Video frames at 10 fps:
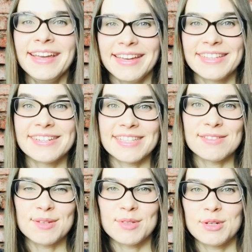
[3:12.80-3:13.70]
Это же
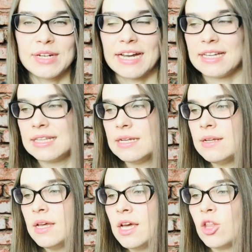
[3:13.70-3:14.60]
совсем другая,
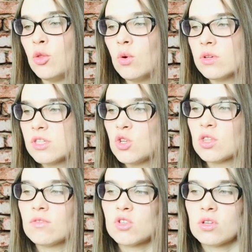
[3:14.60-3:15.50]
да? Но за
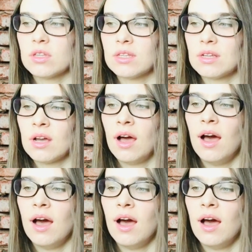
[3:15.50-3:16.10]
счет того, что он так...